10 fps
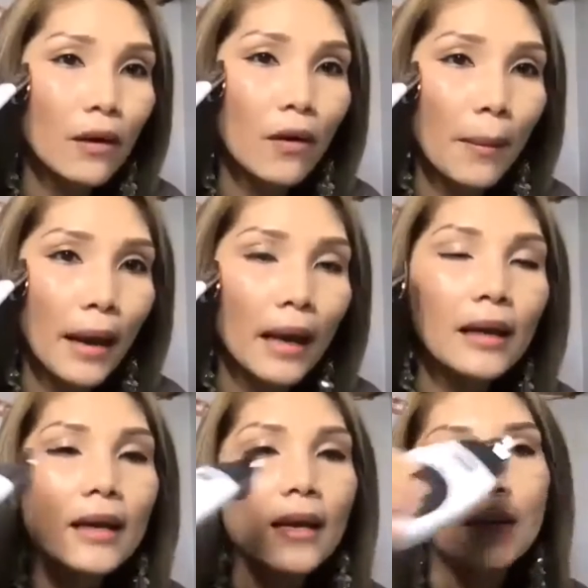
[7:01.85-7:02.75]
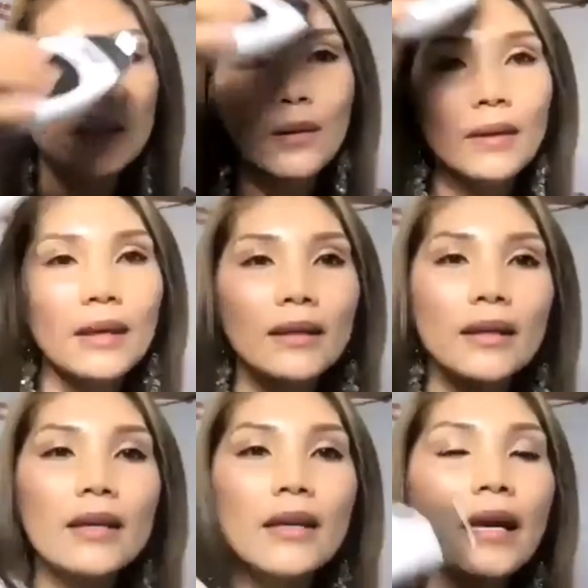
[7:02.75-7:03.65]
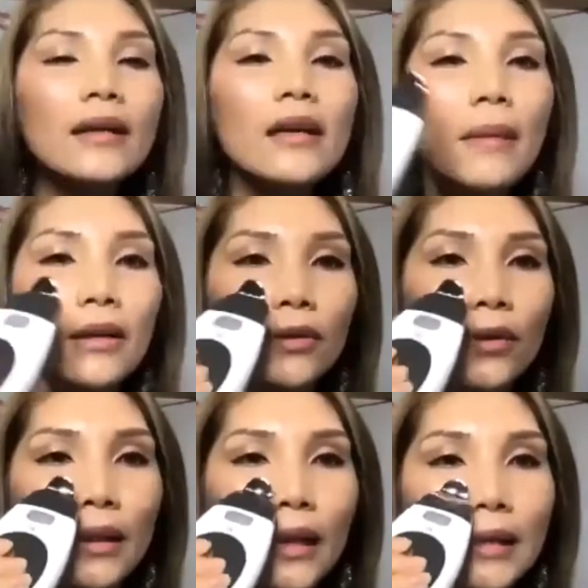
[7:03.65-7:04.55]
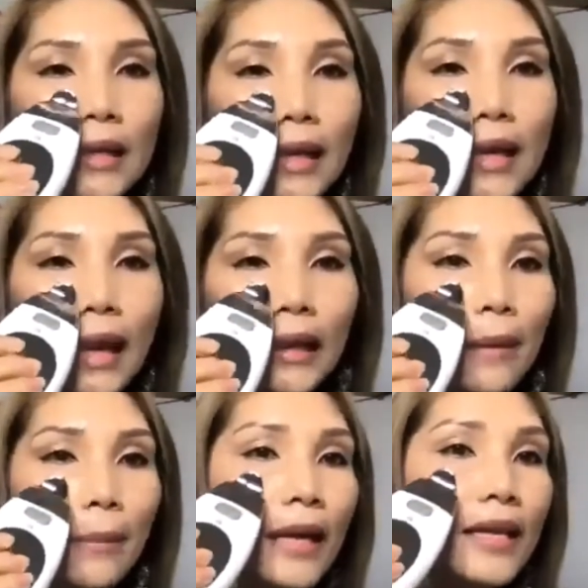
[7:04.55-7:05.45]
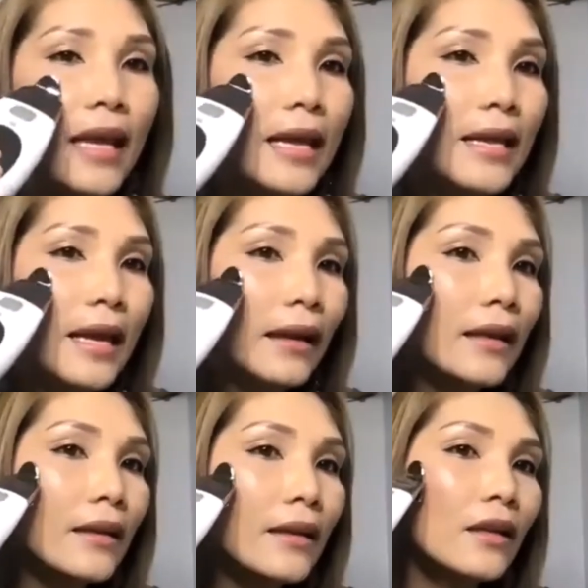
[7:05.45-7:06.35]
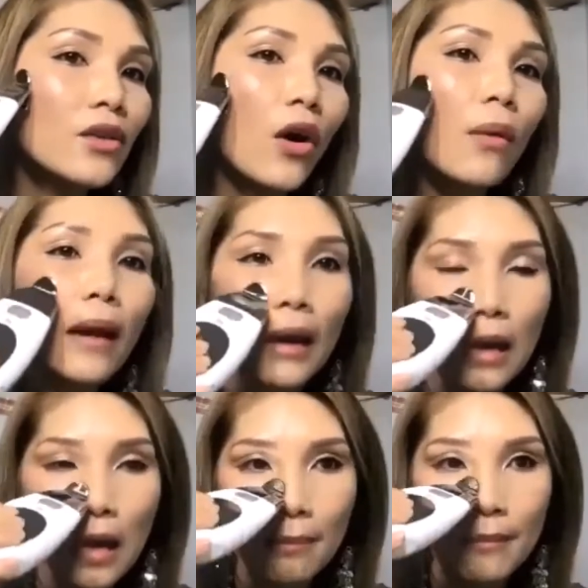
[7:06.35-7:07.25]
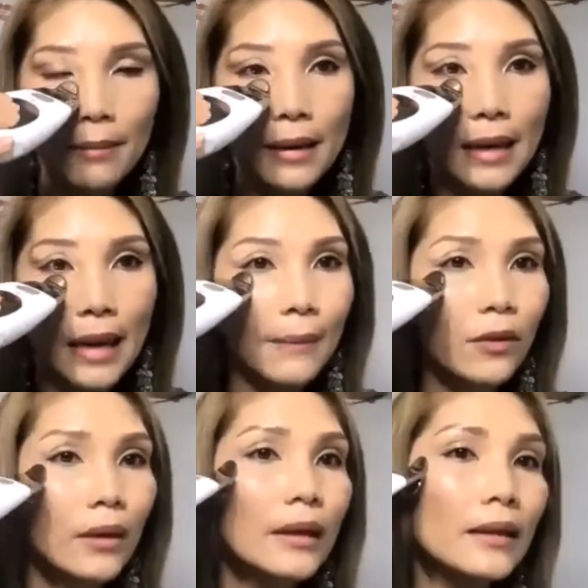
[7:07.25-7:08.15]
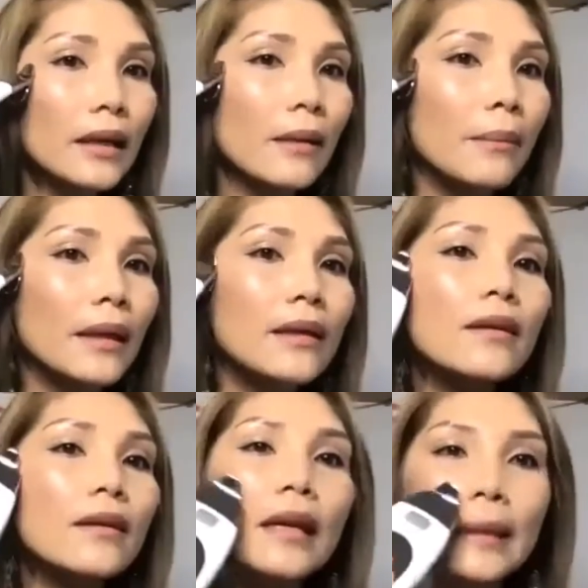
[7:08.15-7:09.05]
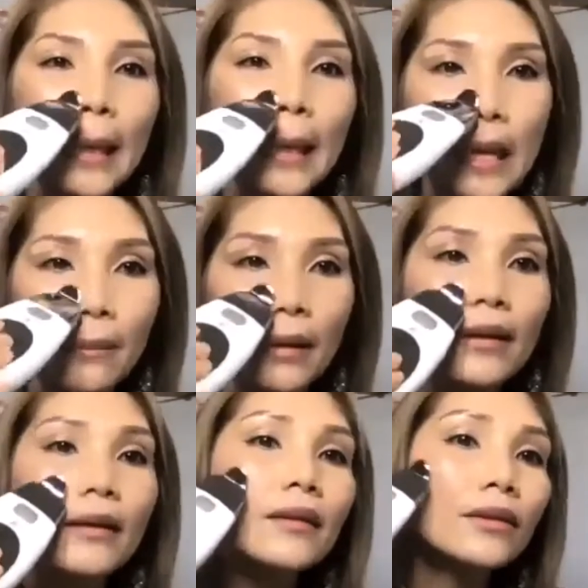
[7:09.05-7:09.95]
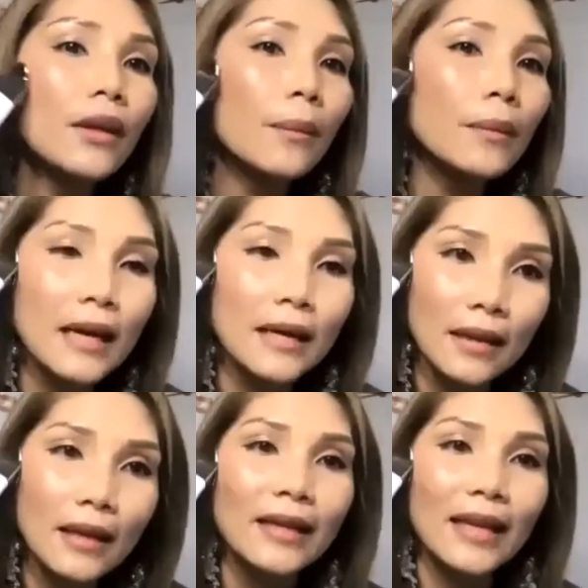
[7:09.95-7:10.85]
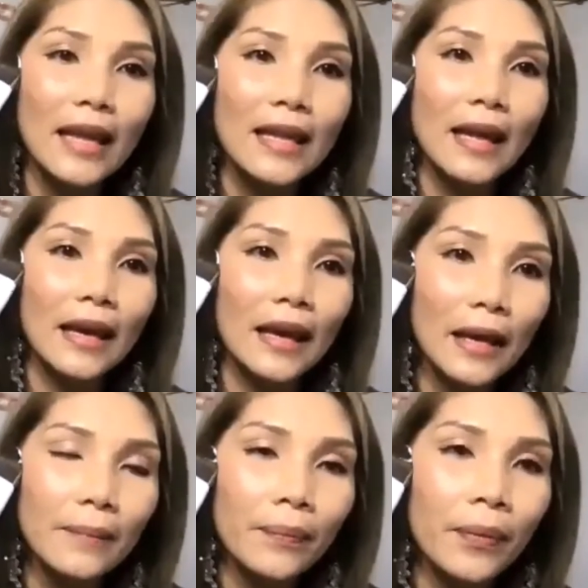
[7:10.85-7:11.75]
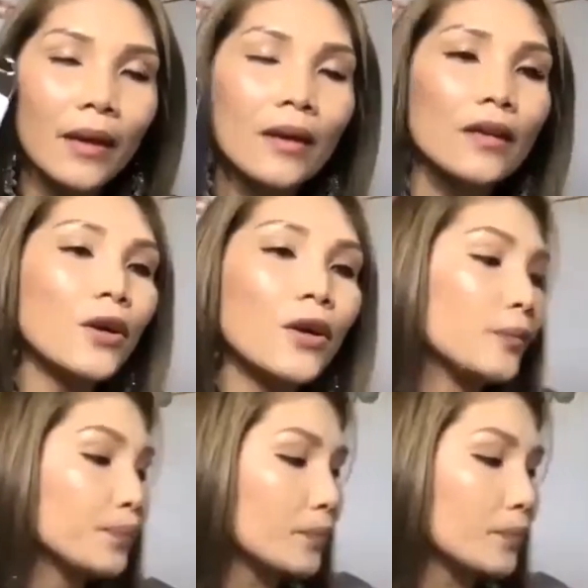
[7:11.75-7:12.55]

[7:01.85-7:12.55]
qua gò má sau khi anh chị đi hết gương mặt rồi thì anh chị sẽ đặt cái máy nhẹ nhàng lên những cái chỗ mà mình bị nám thôi anh chị mình đưa rất là nhẹ nhàng mình đưa từ trong đi ra rất là nhẹ nhàng ha rồi